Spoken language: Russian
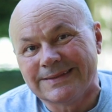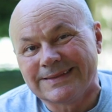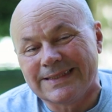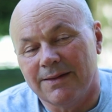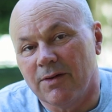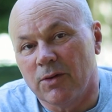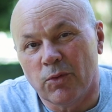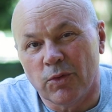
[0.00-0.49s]

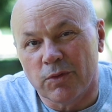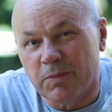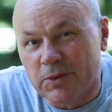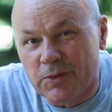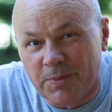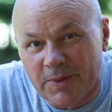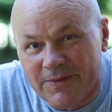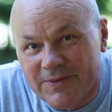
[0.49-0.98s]
Слава
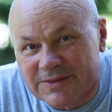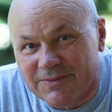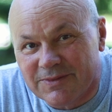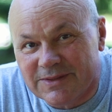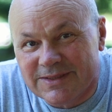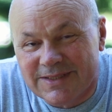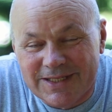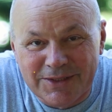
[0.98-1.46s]
Господу!
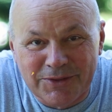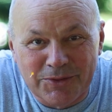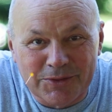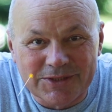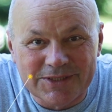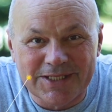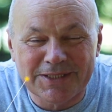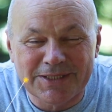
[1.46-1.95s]
Приветствую вас, дорогие
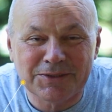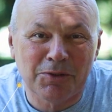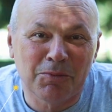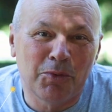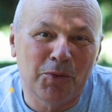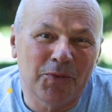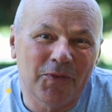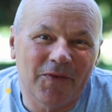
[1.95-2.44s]
друзья! С
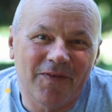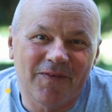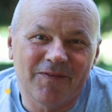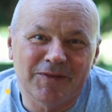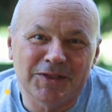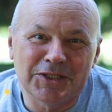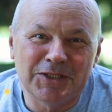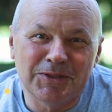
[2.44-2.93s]
любовью к
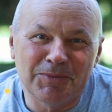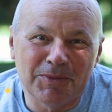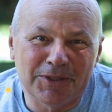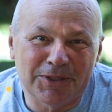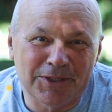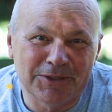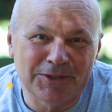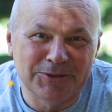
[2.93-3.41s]
вам
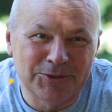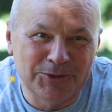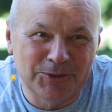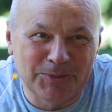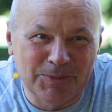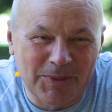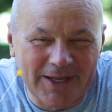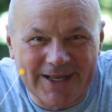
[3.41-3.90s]
Владимир
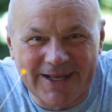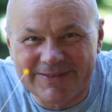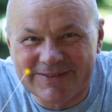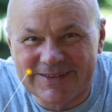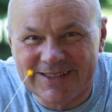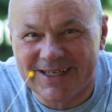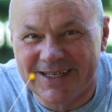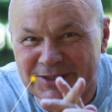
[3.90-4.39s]
Дзюба. И, как
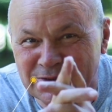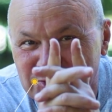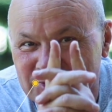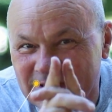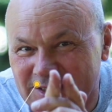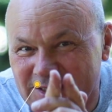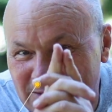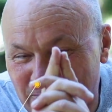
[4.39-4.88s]
всегда, хочу
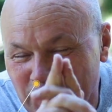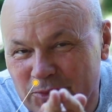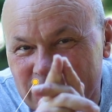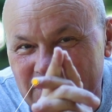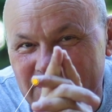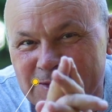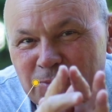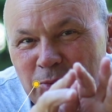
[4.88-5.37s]
сказать,
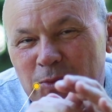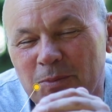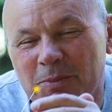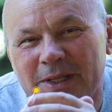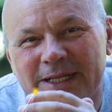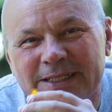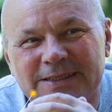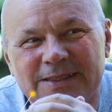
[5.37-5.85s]
пусть Господь
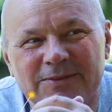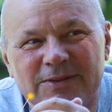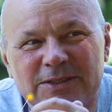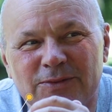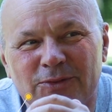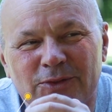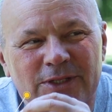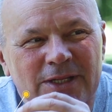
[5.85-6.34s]

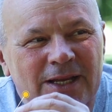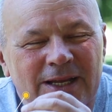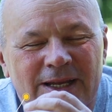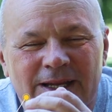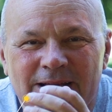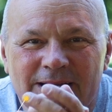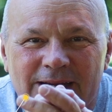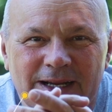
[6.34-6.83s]
благословит сегодня
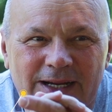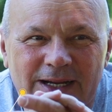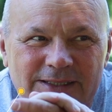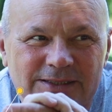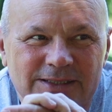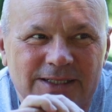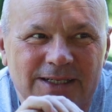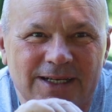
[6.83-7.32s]

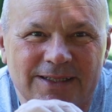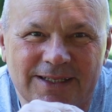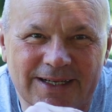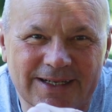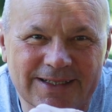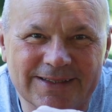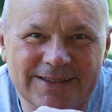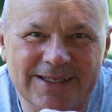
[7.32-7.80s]
каждое
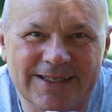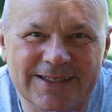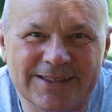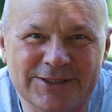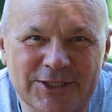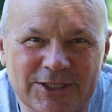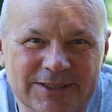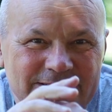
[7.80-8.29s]
открытое
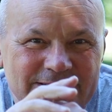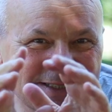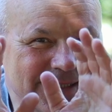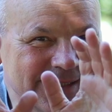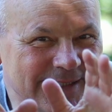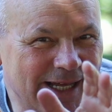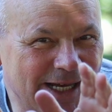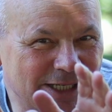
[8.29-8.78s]
сердце.
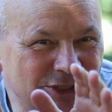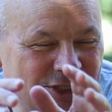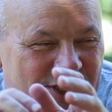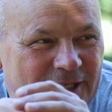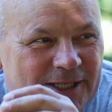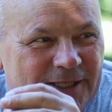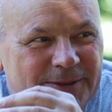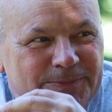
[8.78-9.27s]
Наш
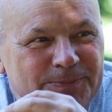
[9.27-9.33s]
день.